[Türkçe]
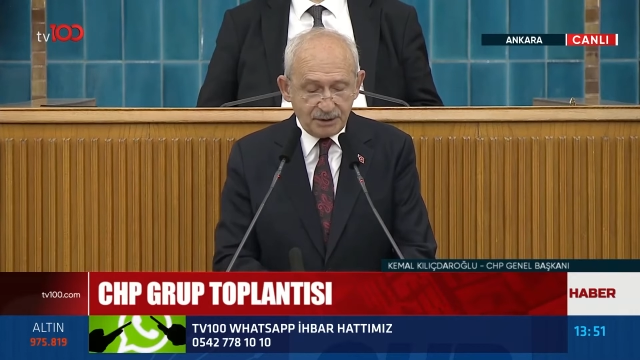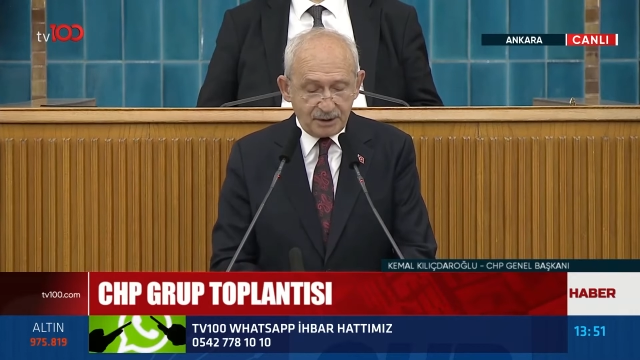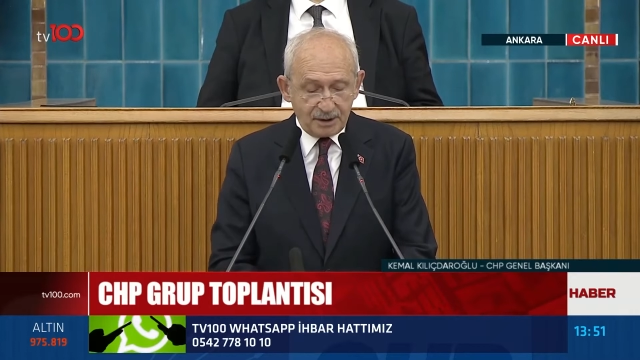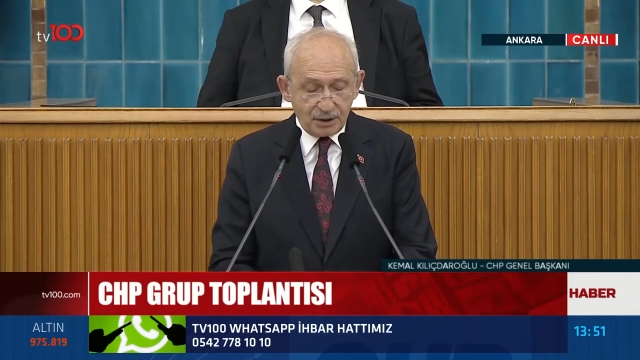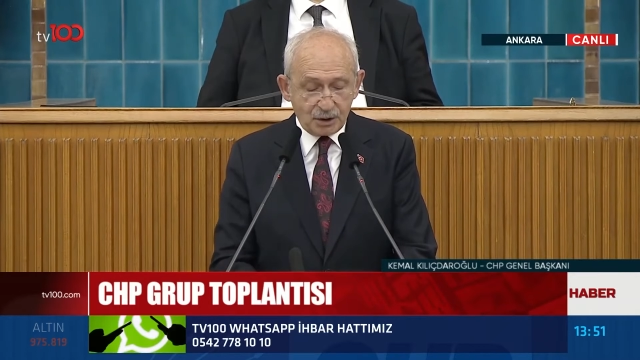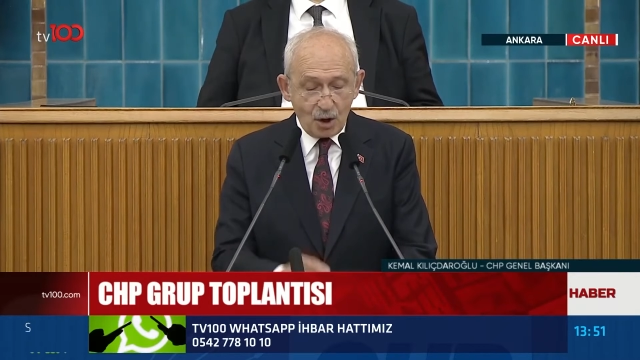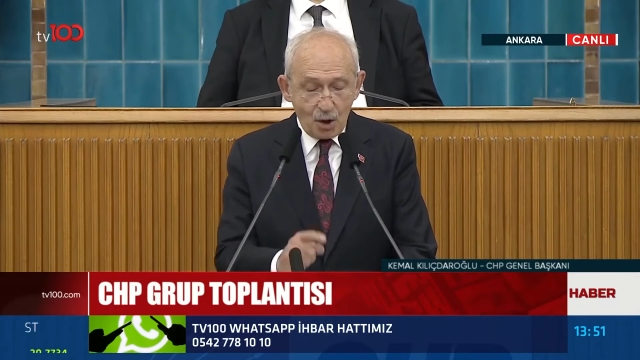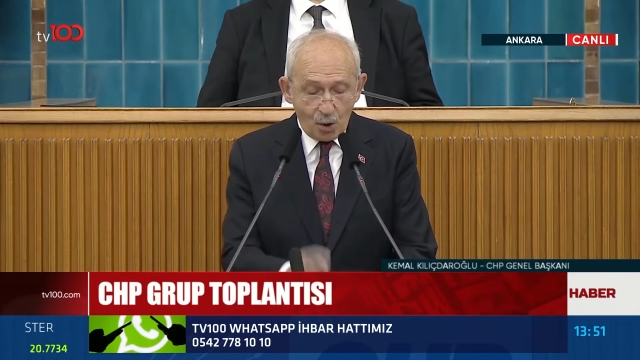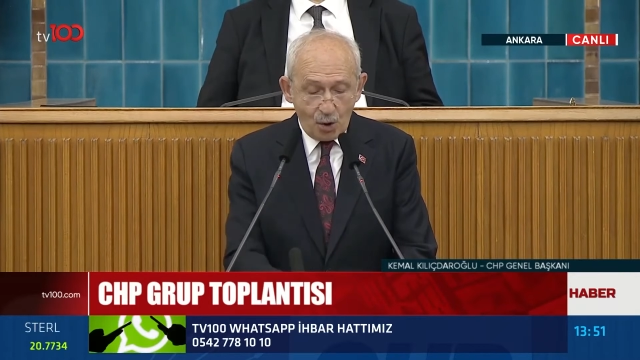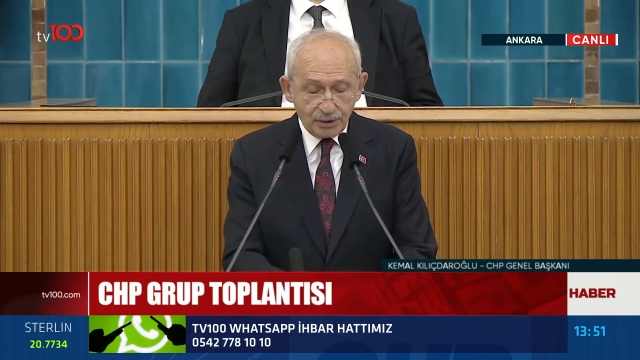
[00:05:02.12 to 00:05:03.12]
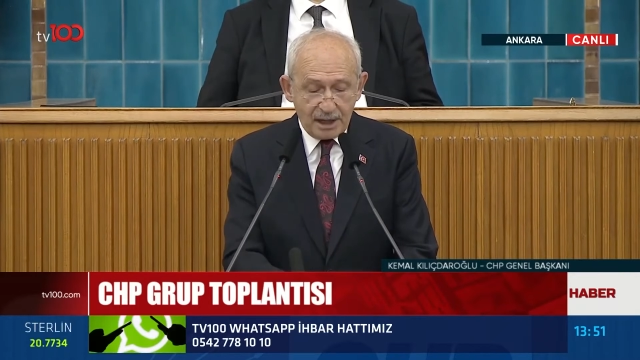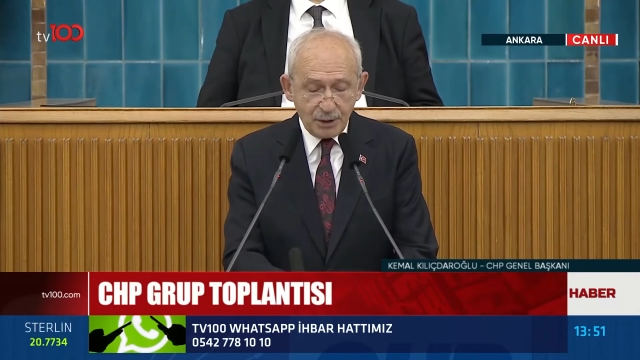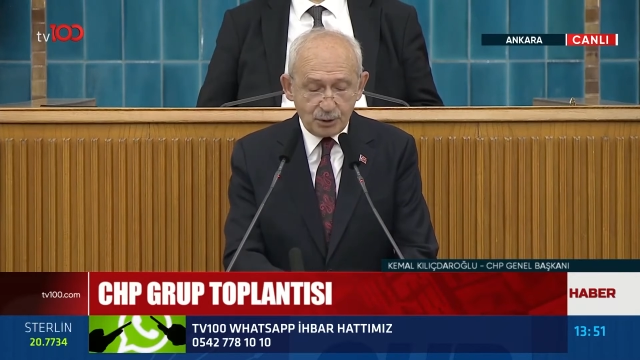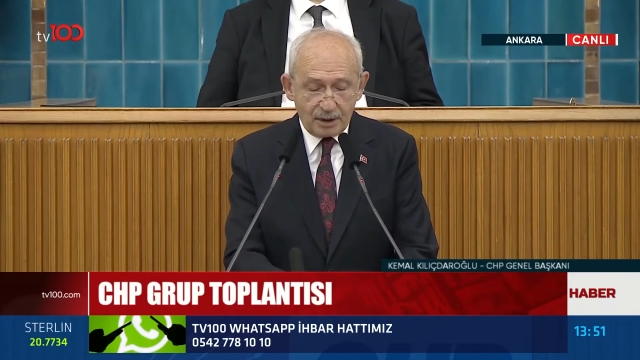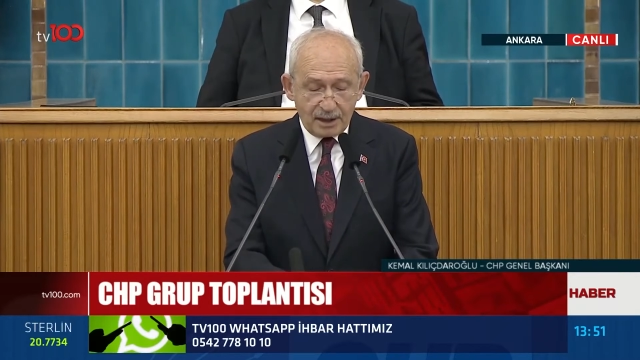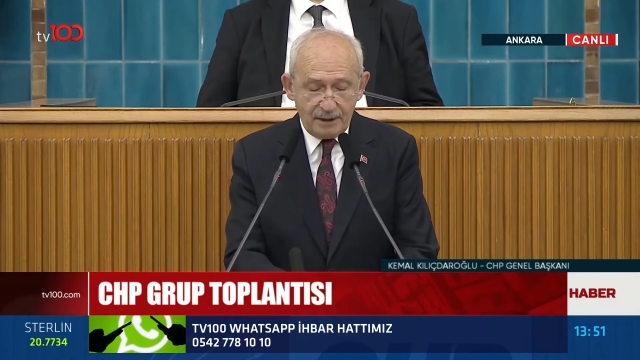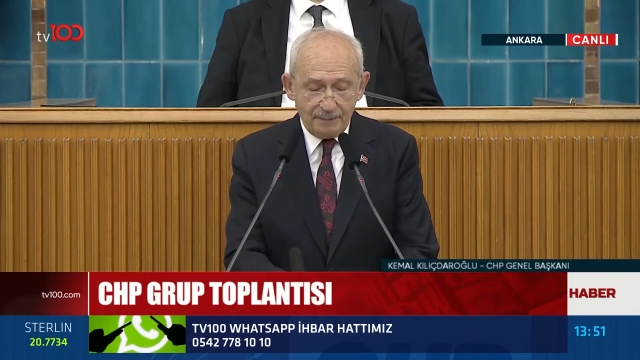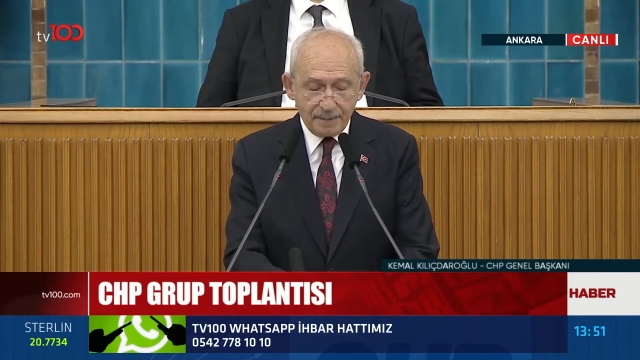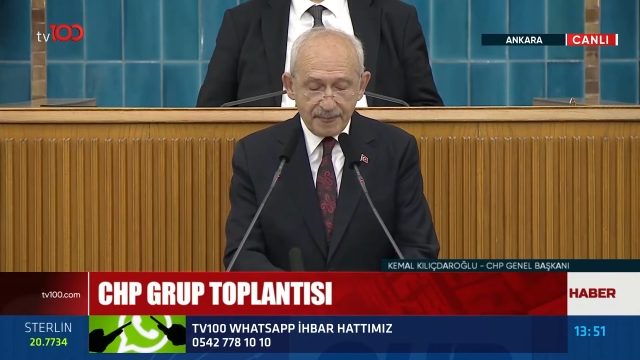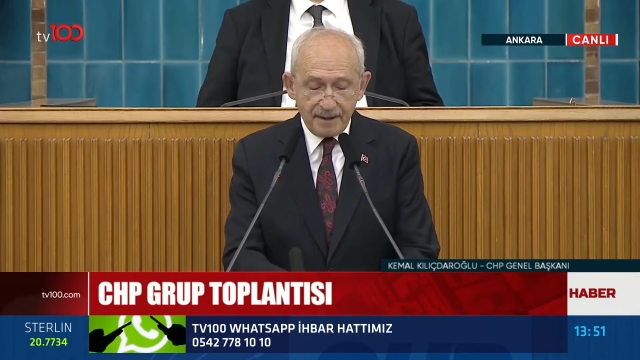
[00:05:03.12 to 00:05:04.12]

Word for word: bitiririz. Ondan sonra